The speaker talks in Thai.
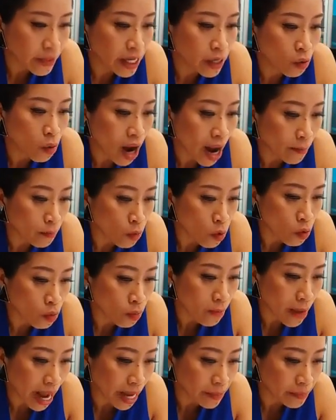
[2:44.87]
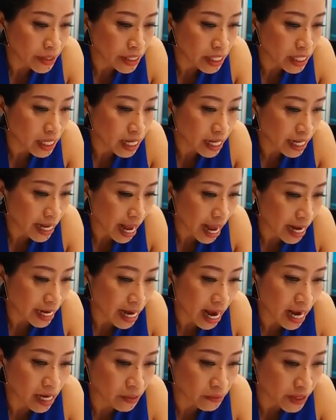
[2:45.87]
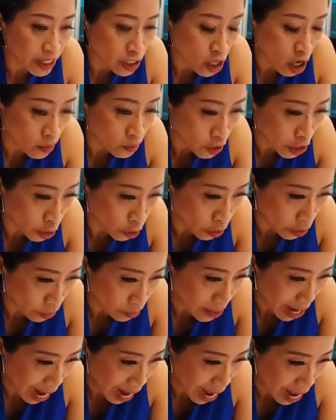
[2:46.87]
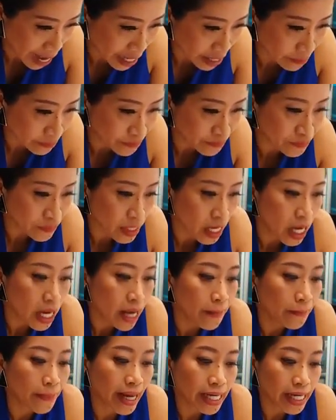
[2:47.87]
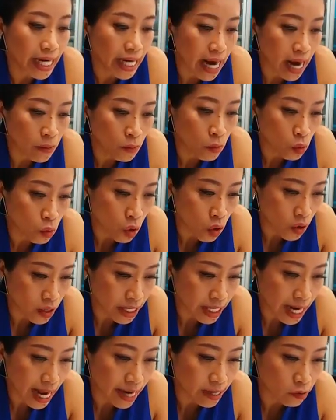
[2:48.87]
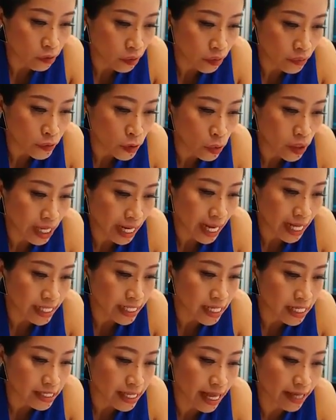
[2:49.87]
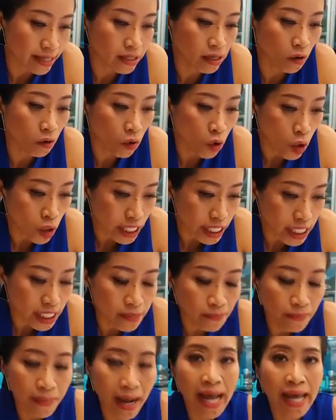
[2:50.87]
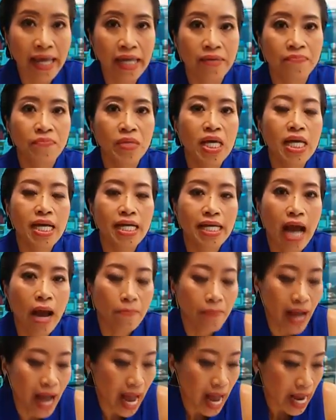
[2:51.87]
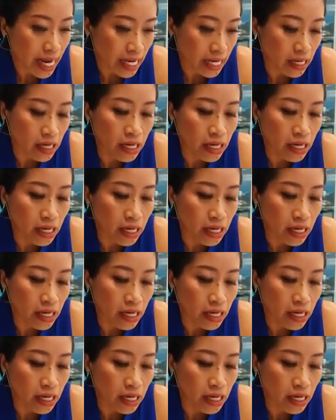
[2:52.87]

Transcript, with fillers: มีความมุ่งหมายเพื่อการอันมิชอบด้วยกฎหมายเป็นคณะบุคคลการรวมตัวกันตั้งแต่สองคนขึ้นไป ทำให้